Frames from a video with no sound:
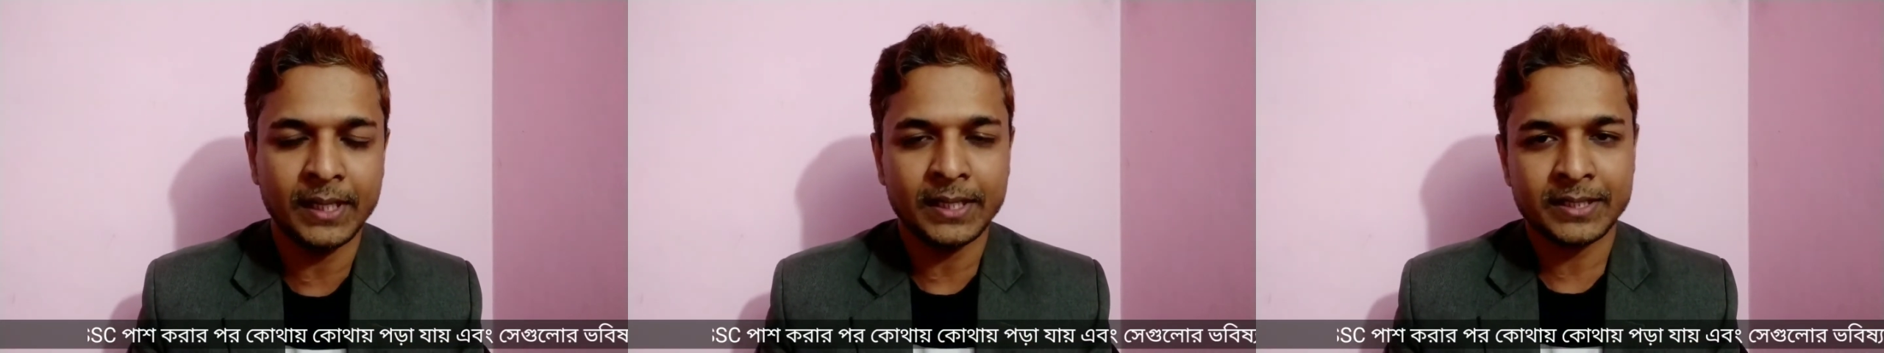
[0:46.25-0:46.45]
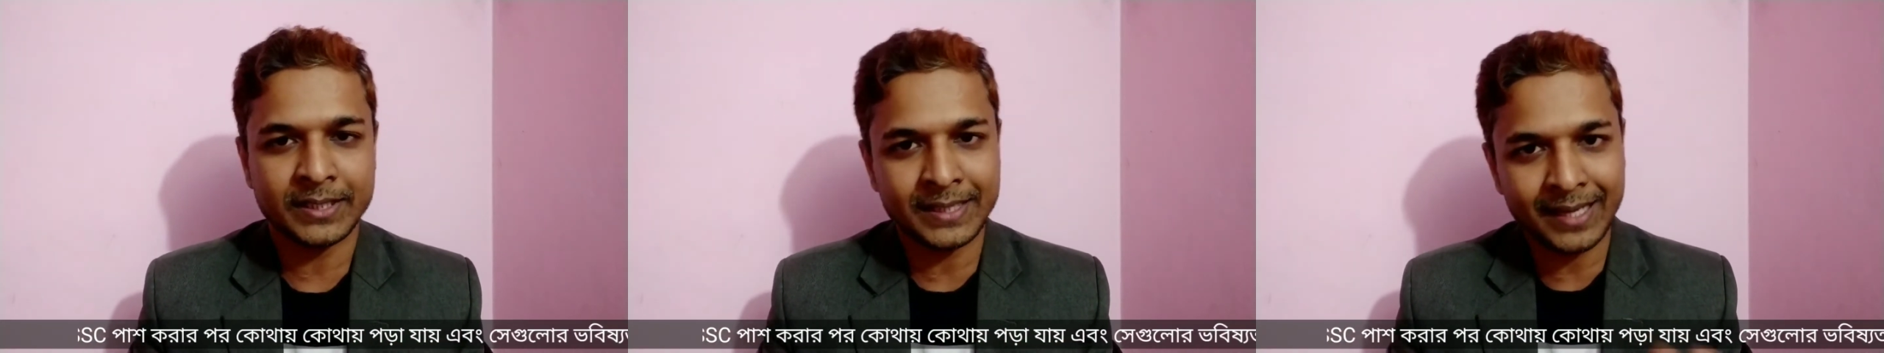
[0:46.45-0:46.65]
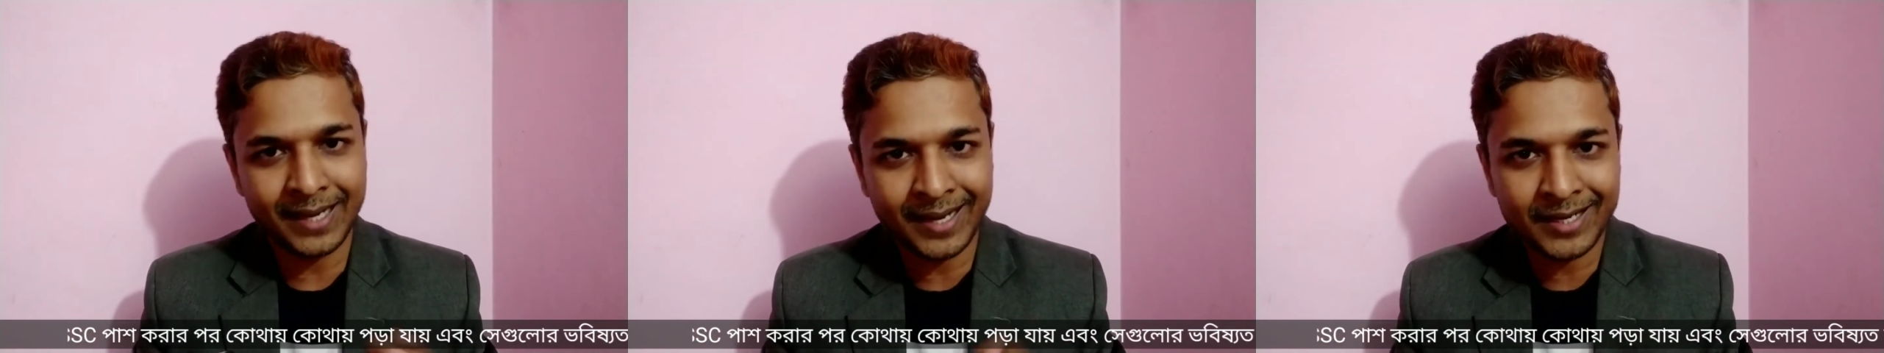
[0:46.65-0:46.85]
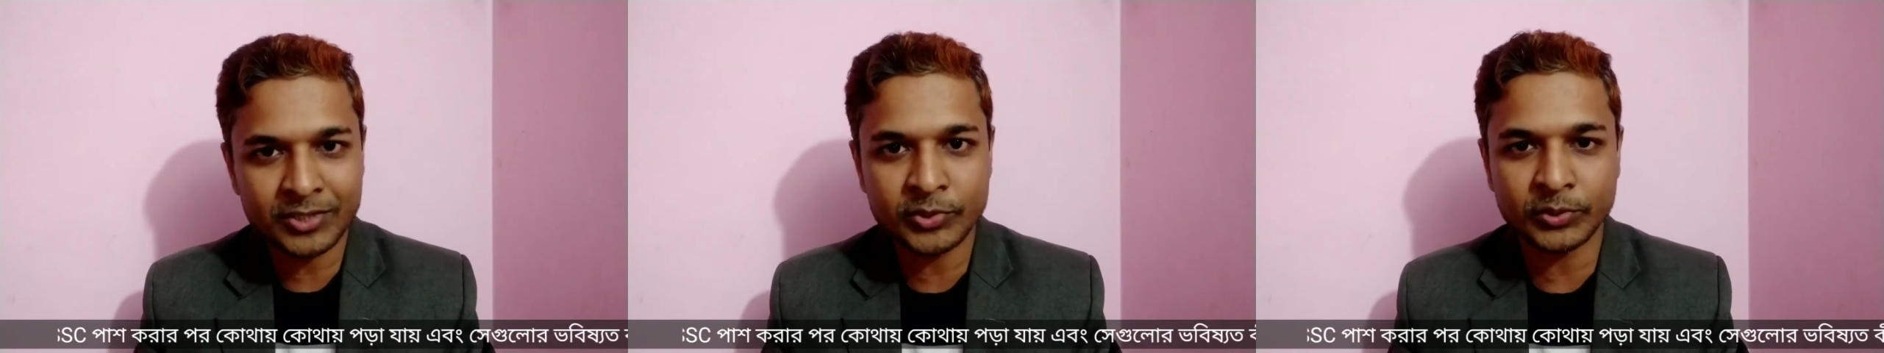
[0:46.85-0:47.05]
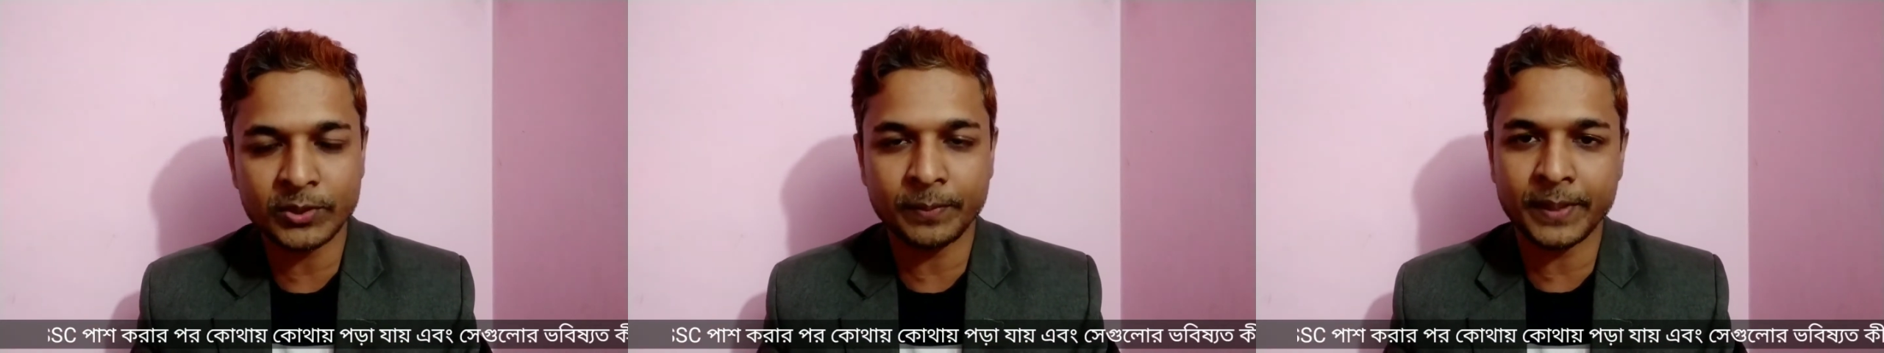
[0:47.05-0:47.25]
সেটা আর্টস
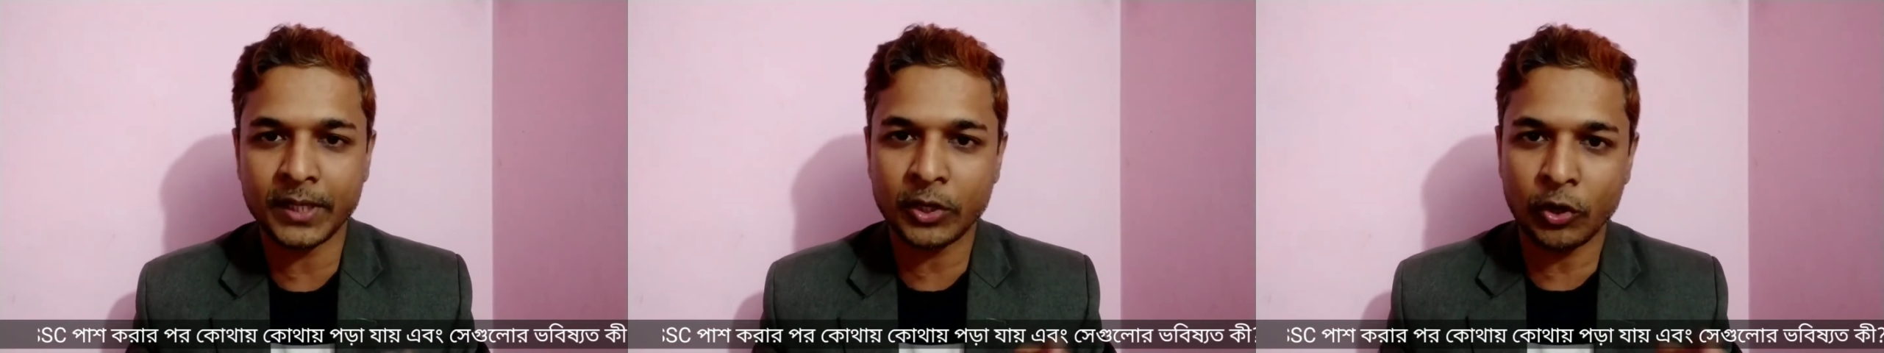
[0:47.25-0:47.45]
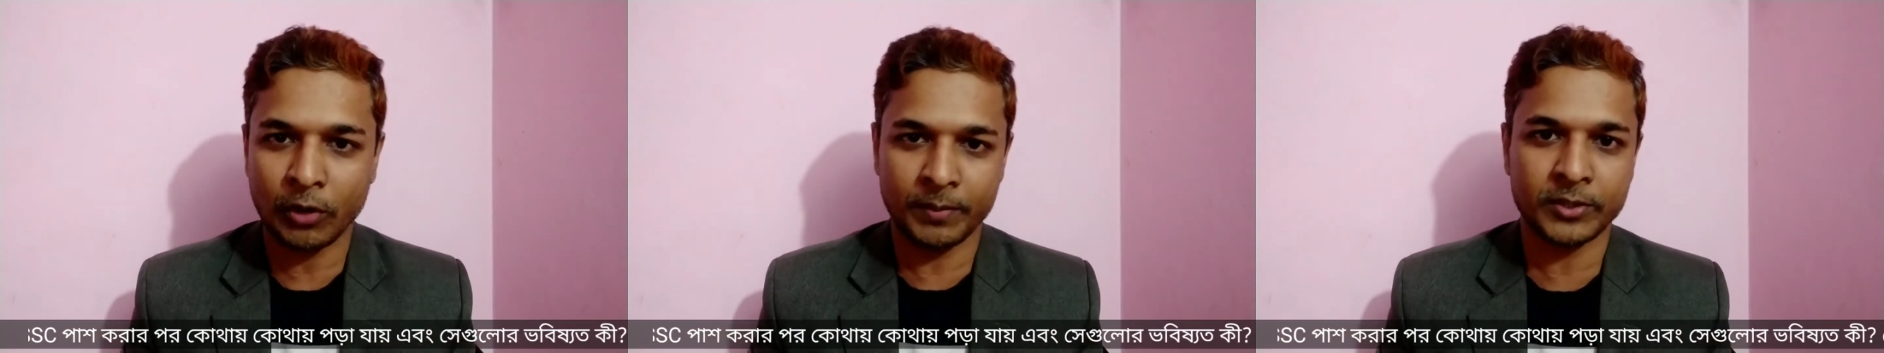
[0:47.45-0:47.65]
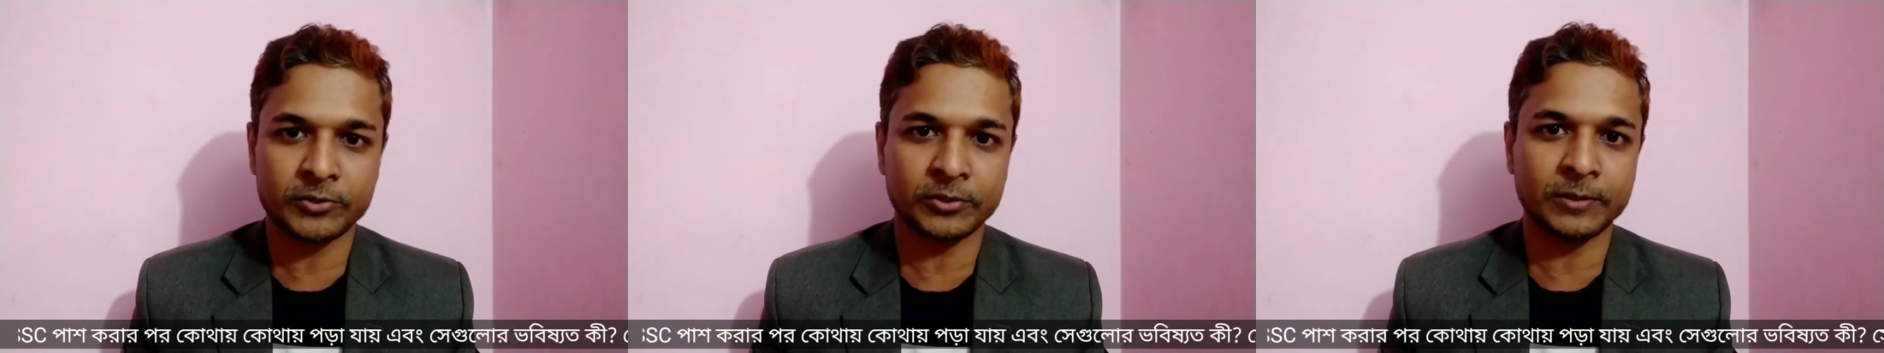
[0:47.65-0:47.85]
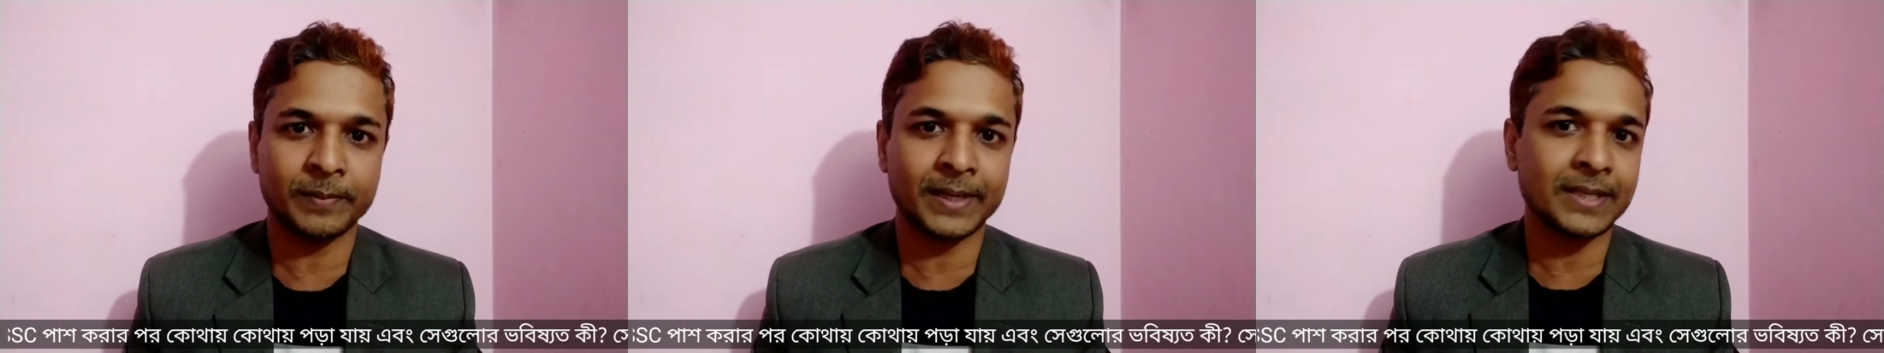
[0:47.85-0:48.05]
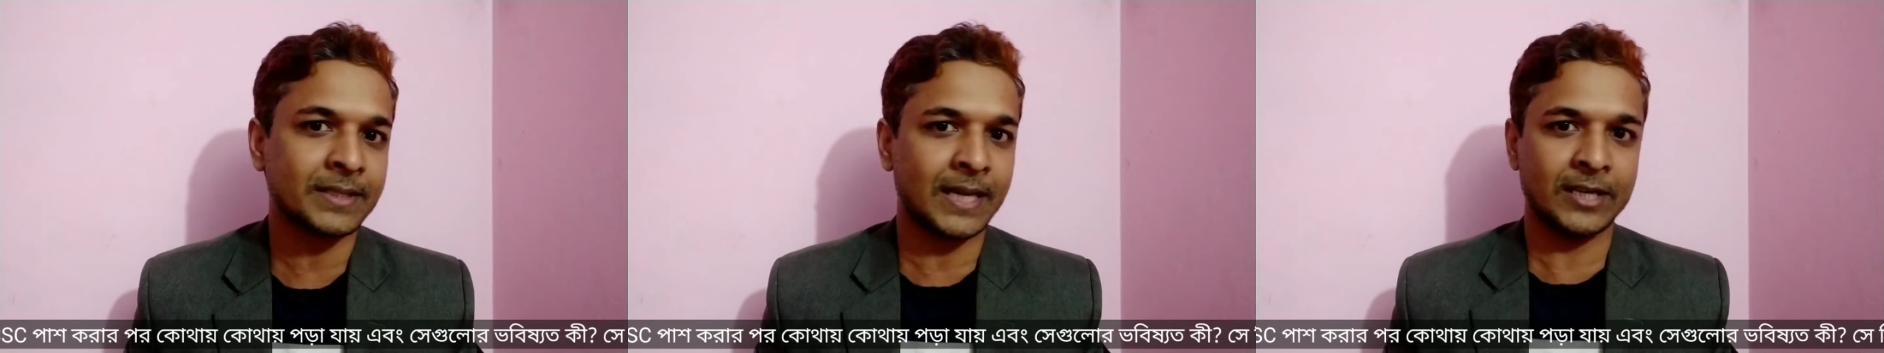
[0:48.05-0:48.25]
হতে পারে কমার্স হতে
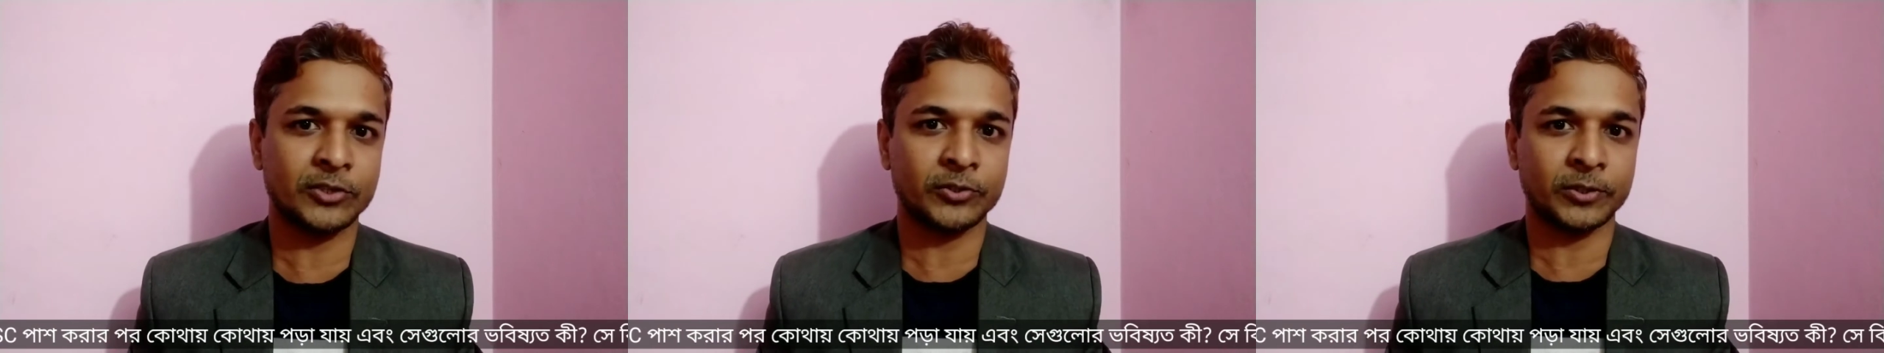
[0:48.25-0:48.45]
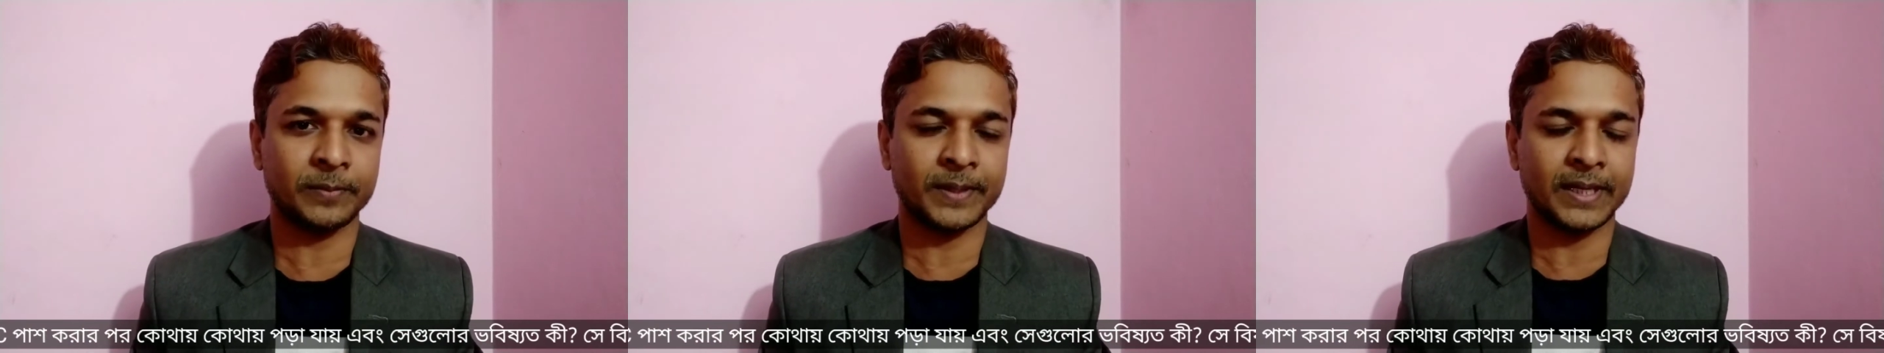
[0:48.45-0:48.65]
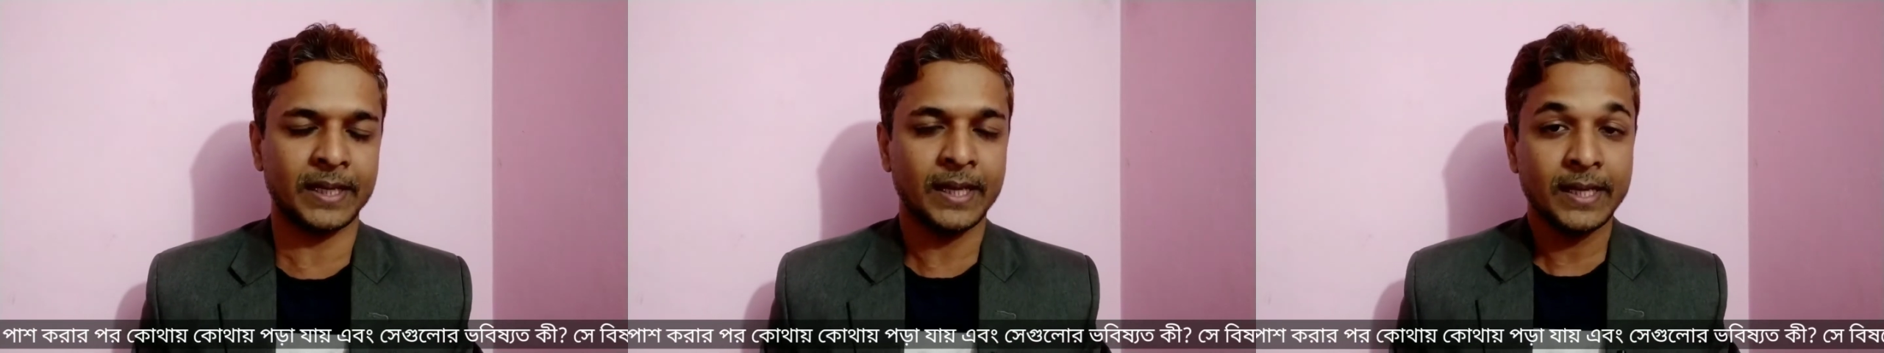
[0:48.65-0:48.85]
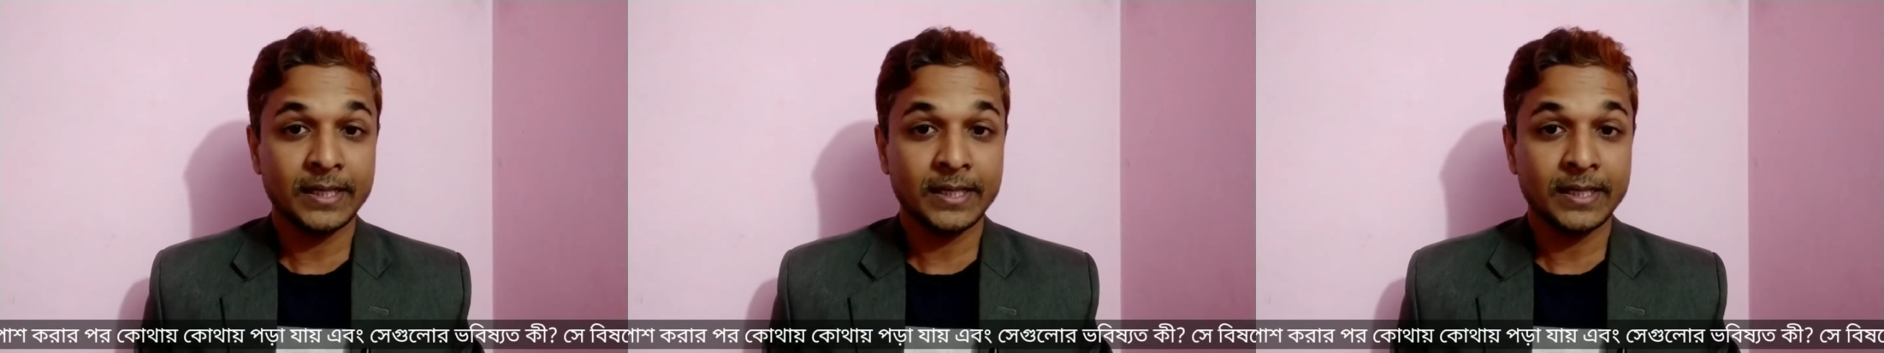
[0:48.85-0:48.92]
পারে সায়েন্স হতে পারে